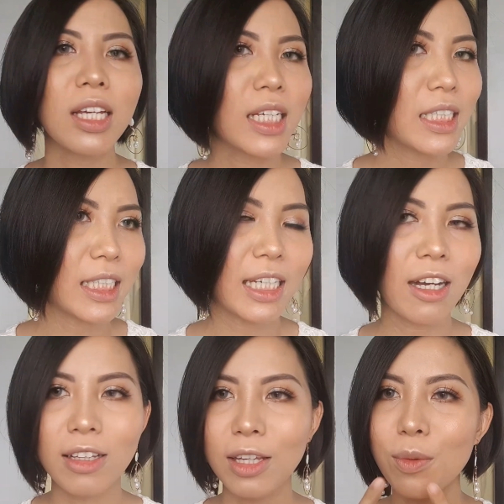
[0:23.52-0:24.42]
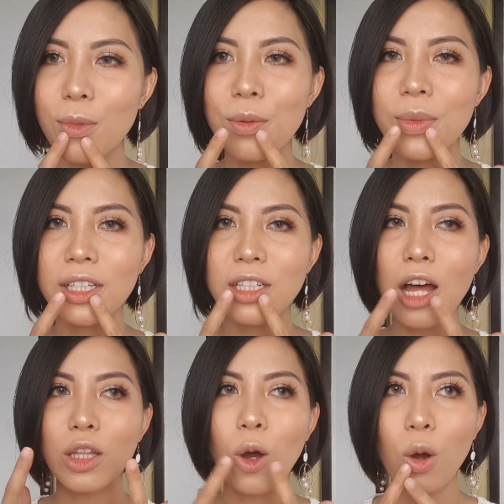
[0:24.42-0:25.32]
Chỉ còn thiếu mỗi mình son
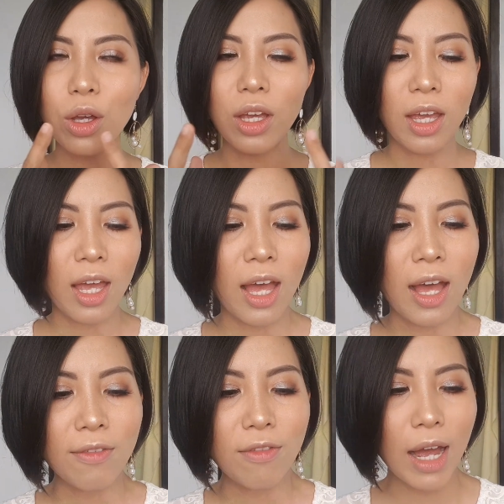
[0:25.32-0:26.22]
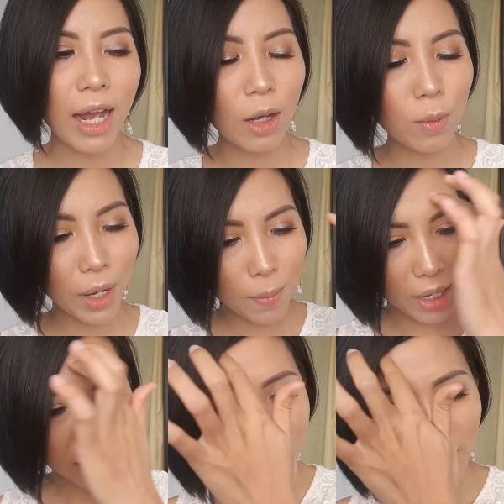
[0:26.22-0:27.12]
thôi Và ngày hôm nay mình
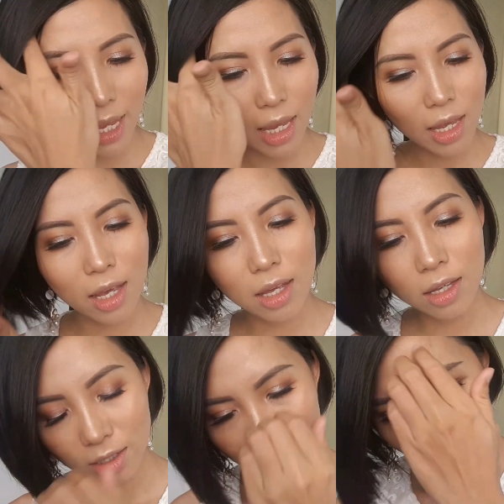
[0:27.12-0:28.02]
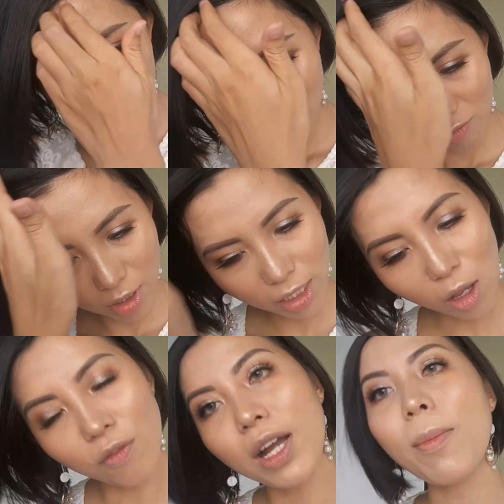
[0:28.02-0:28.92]
sẽ giới thiệu với
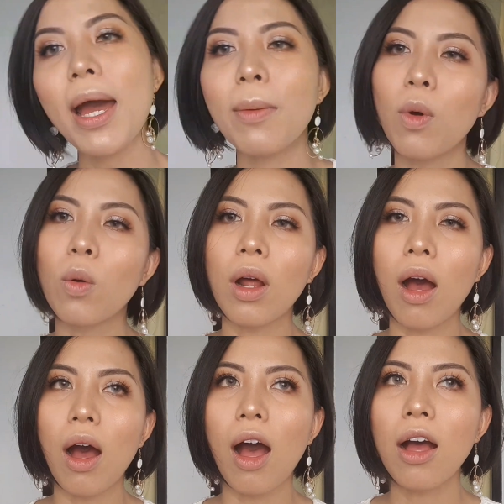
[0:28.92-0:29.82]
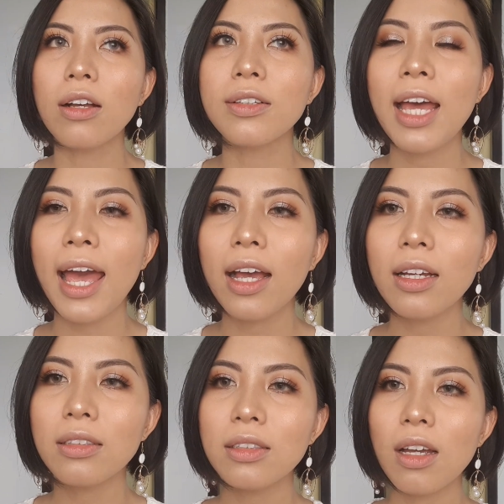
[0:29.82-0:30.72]
các bạn một uh, hãng
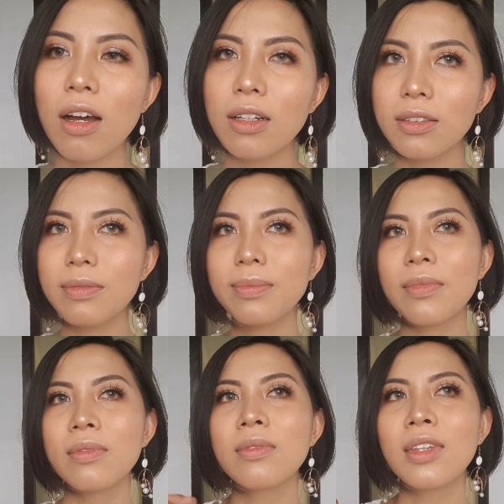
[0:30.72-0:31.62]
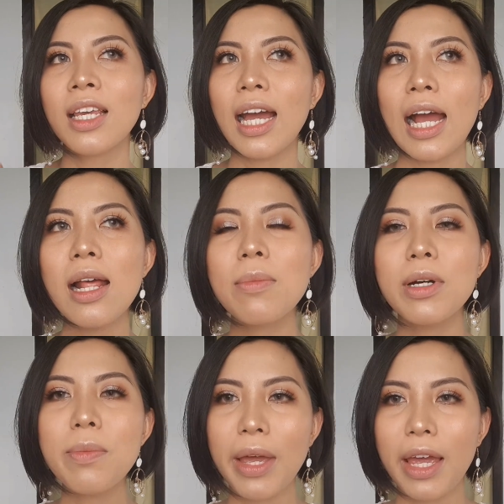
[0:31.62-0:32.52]
son khá là mới
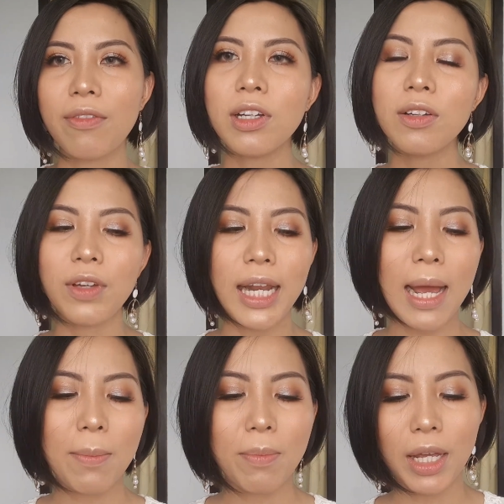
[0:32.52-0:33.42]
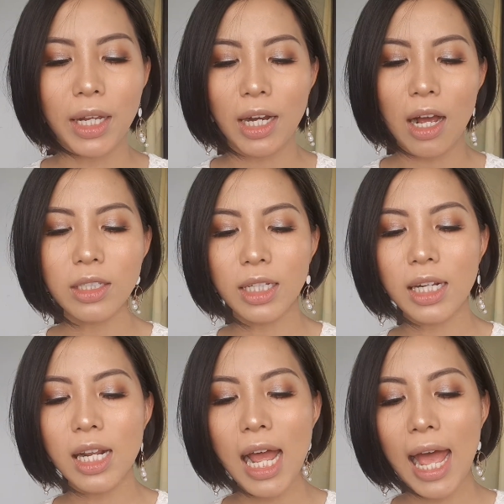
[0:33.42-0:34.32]
mẻ với người Việt Nam mình Đó chính
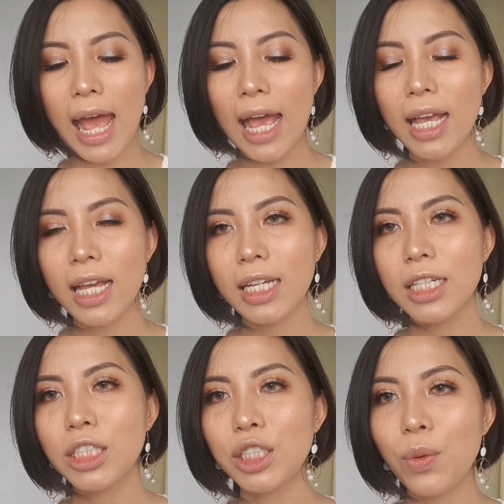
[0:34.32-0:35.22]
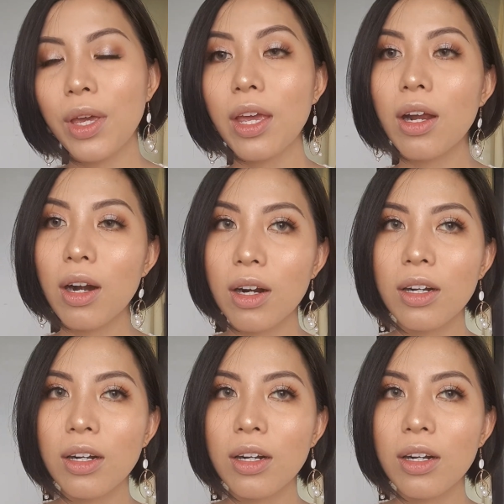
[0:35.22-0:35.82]
là Silky Girl